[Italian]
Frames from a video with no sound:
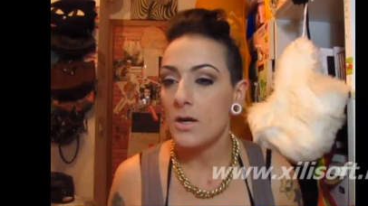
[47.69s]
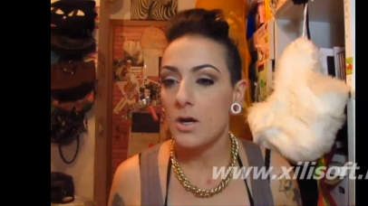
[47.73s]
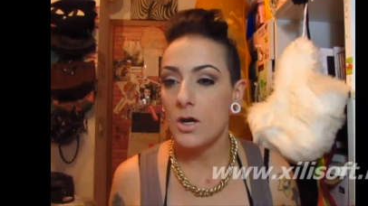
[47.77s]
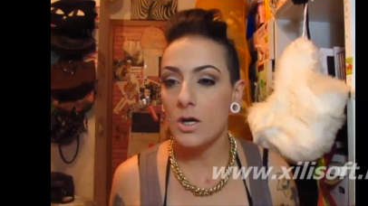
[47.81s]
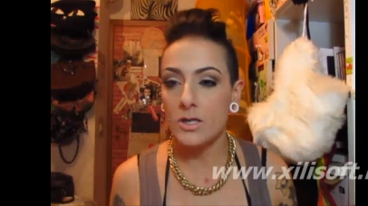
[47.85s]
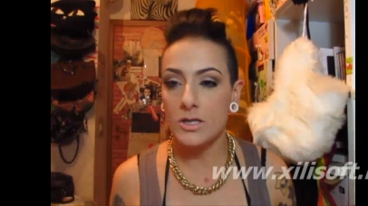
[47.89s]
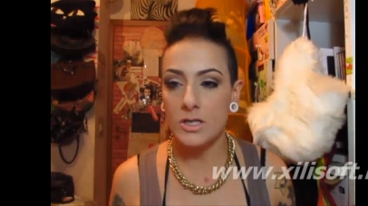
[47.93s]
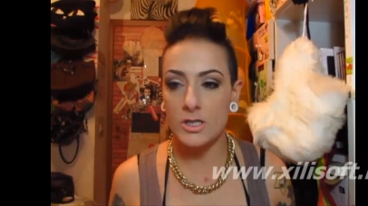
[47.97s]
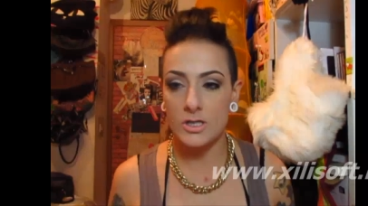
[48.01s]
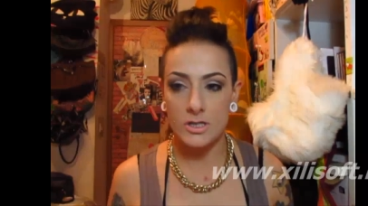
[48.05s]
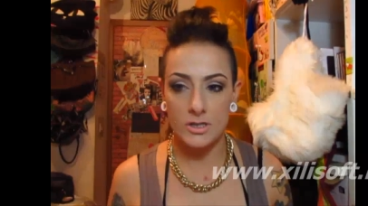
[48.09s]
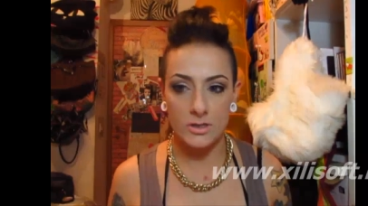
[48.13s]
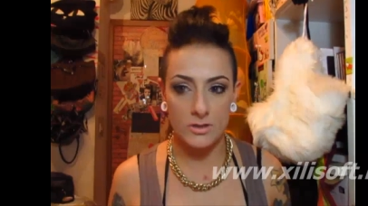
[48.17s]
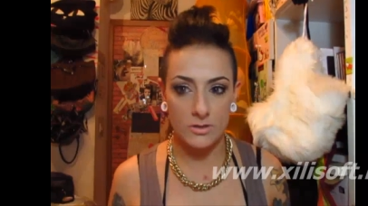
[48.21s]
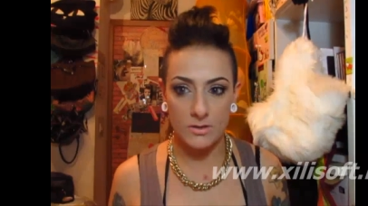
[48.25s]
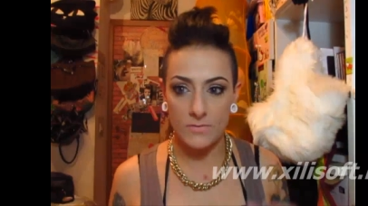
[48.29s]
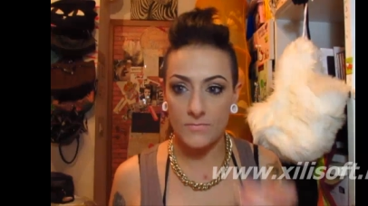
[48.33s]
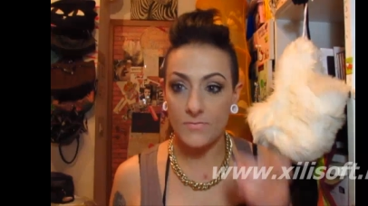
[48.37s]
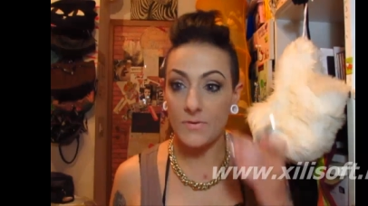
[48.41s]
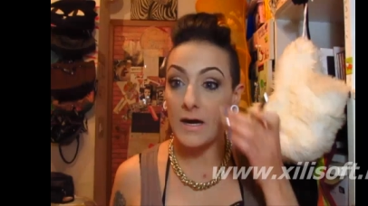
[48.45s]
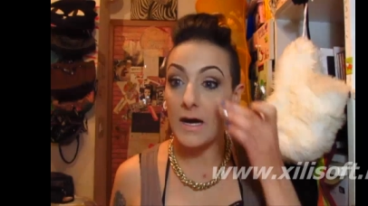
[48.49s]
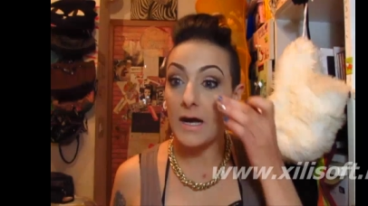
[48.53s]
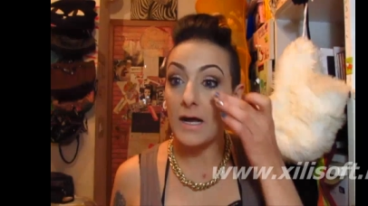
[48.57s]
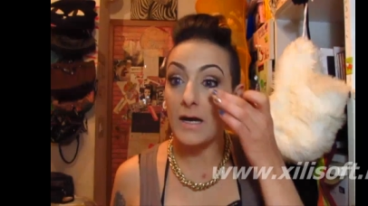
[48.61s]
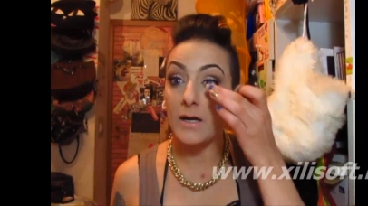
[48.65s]
ho deciso di
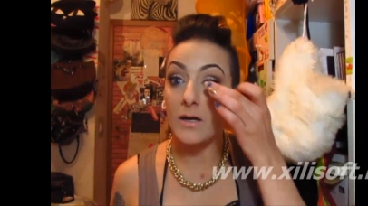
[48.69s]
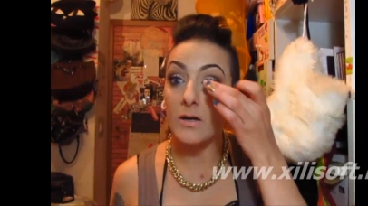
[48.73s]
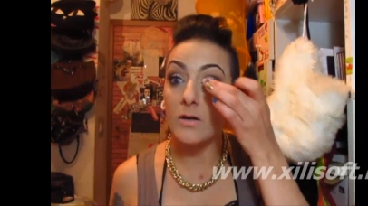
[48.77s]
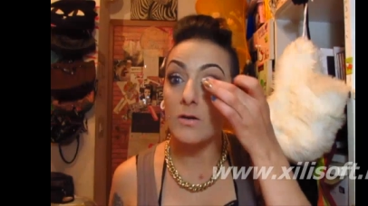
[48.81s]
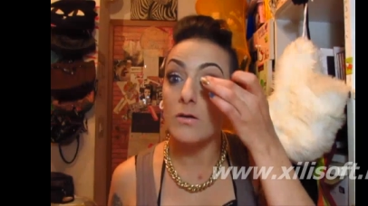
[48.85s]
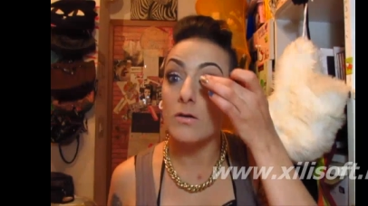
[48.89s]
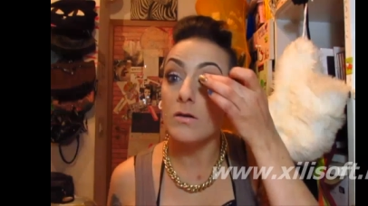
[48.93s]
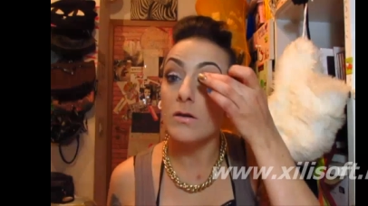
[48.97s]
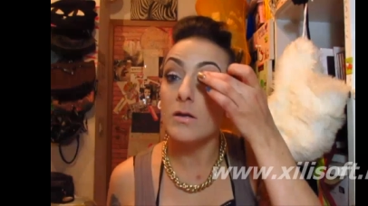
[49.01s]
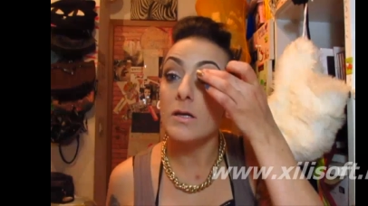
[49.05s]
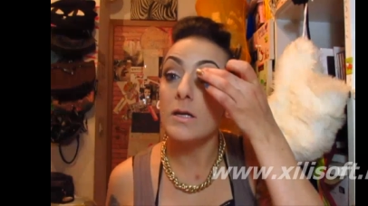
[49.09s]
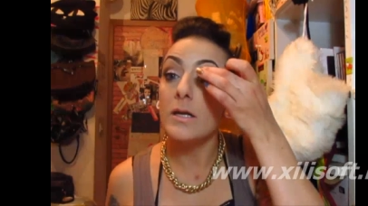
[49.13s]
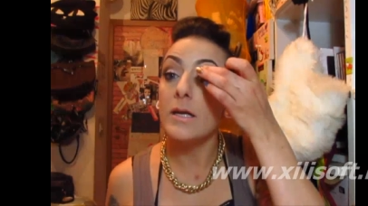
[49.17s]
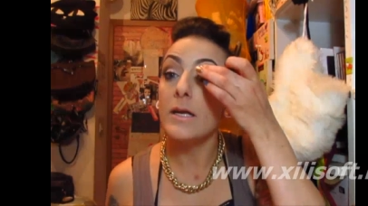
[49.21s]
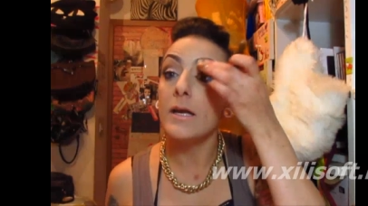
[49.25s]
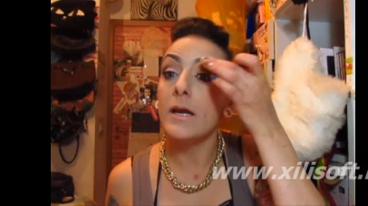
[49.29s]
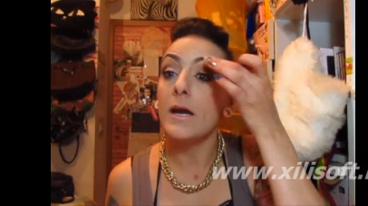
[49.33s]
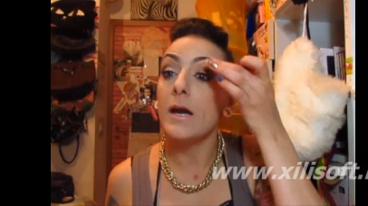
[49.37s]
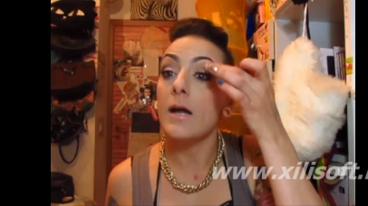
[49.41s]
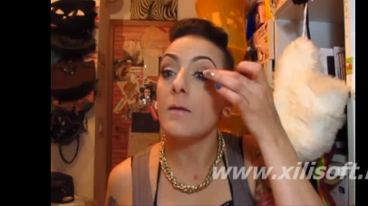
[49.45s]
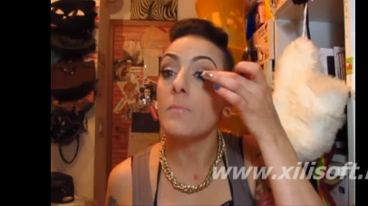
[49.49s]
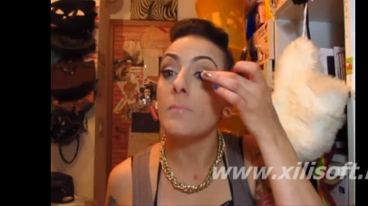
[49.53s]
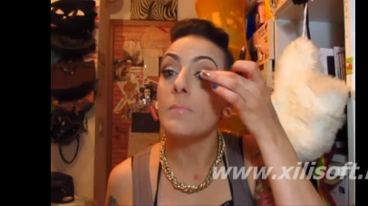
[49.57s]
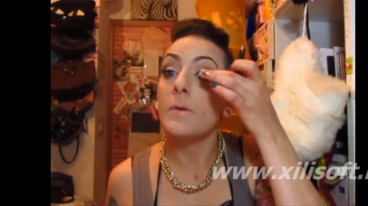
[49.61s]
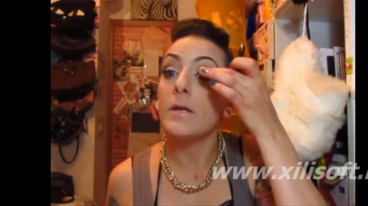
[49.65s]
farlo e
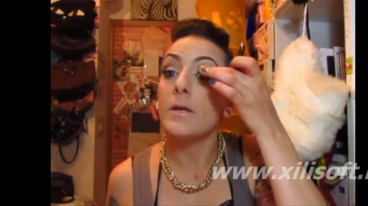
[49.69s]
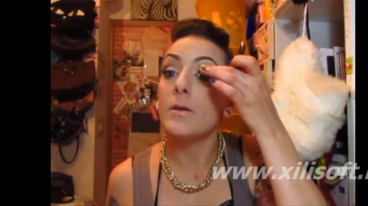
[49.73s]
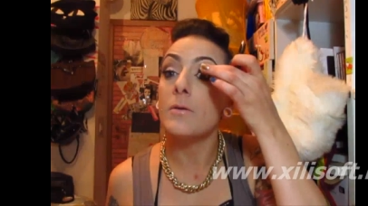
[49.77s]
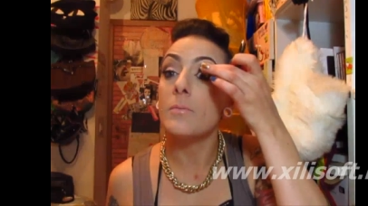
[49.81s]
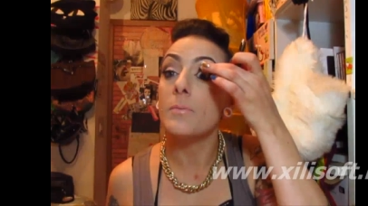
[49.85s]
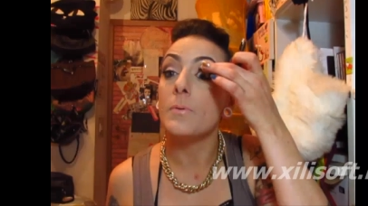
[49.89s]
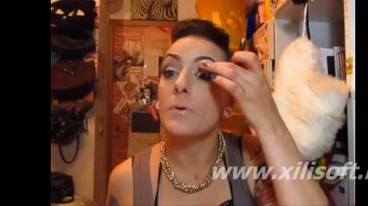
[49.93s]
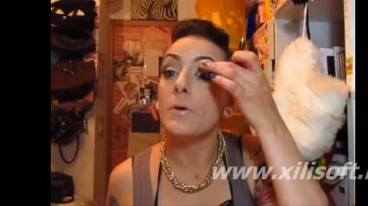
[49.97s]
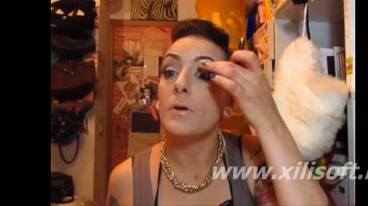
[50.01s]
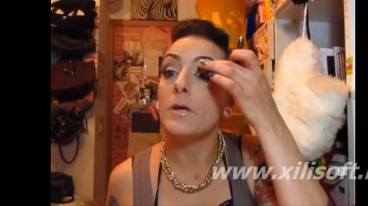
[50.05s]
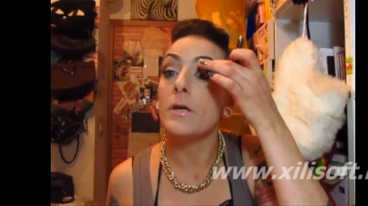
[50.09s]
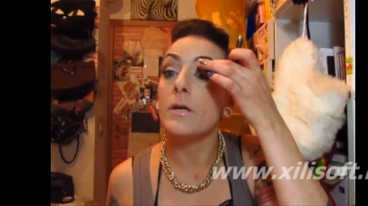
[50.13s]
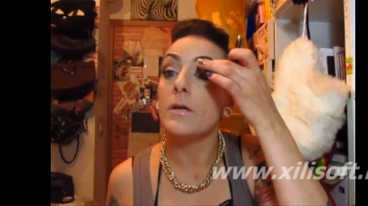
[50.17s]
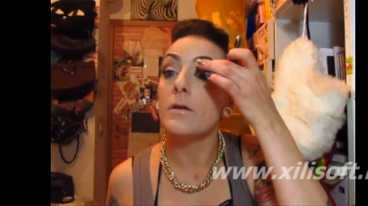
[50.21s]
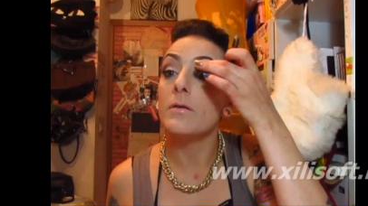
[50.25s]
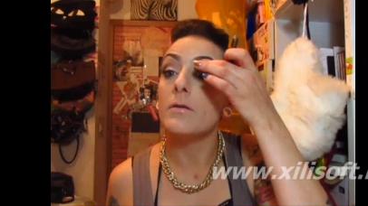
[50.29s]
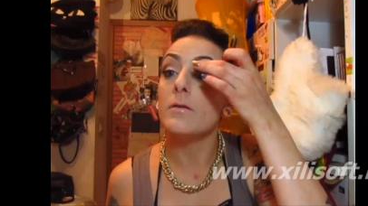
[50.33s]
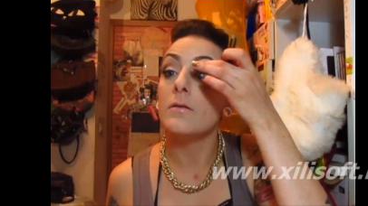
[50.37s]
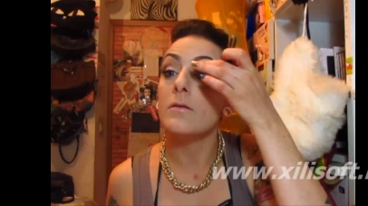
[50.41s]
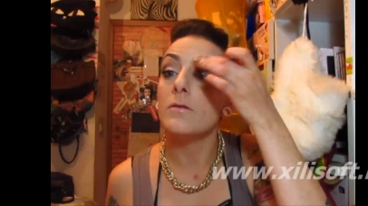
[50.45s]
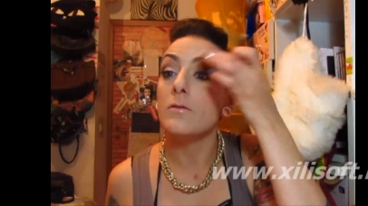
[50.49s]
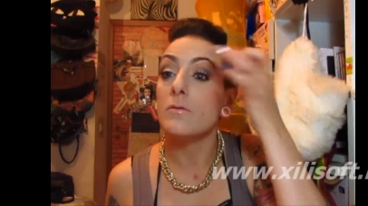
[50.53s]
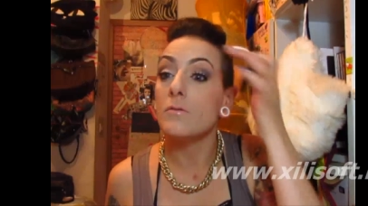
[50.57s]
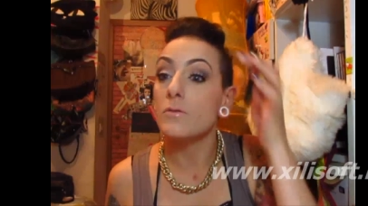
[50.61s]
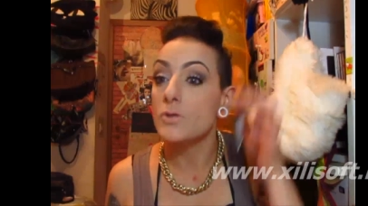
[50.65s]
almeno poi
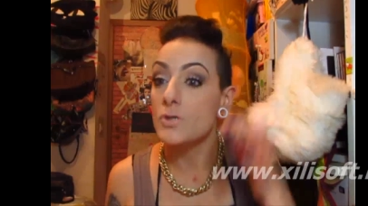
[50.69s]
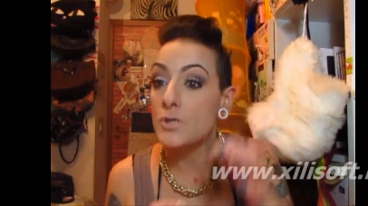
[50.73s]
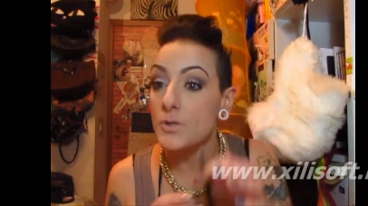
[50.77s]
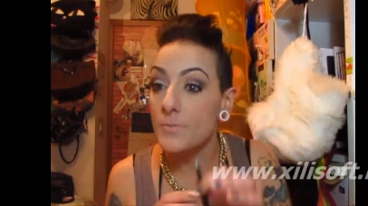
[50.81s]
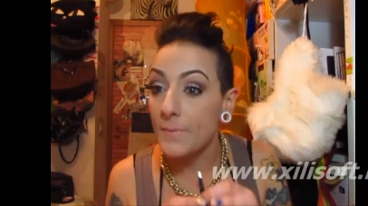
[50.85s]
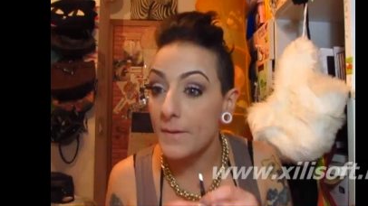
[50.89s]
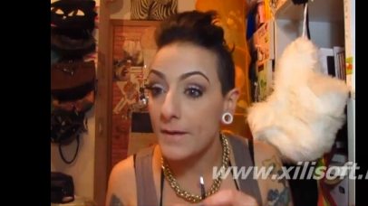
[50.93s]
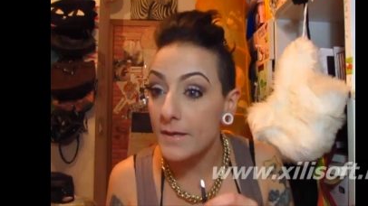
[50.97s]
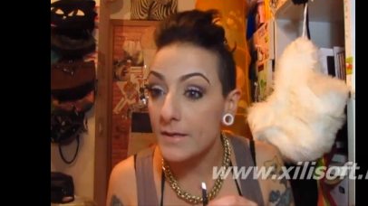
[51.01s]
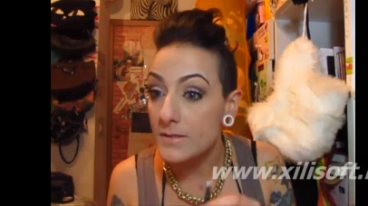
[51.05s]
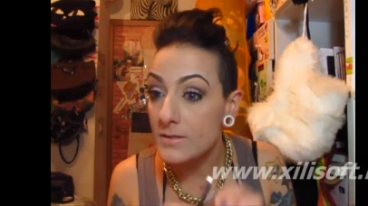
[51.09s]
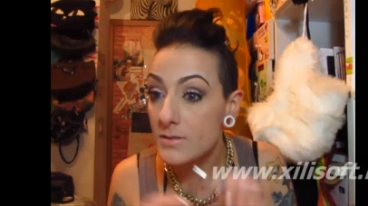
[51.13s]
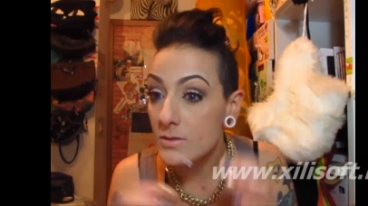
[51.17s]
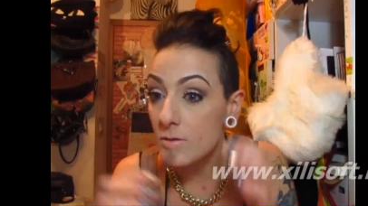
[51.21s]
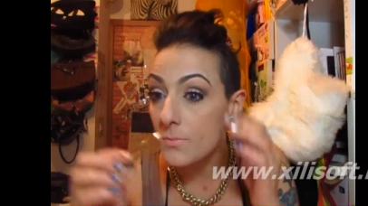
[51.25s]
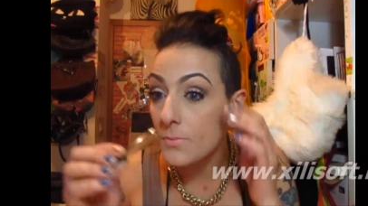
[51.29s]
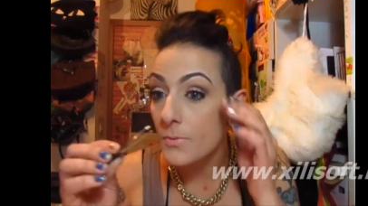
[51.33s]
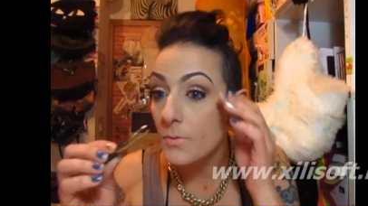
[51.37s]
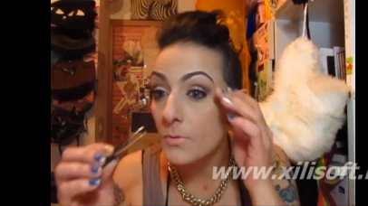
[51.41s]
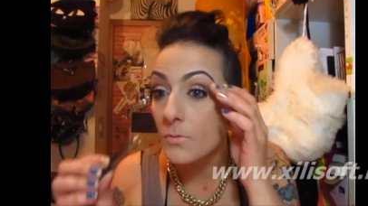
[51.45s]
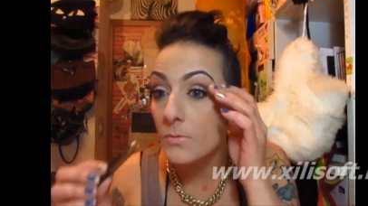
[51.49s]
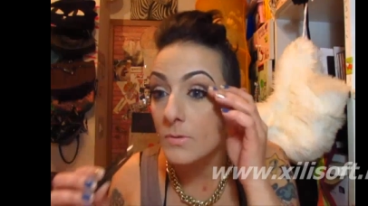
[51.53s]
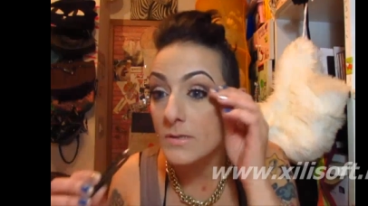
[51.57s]
non ci penso più.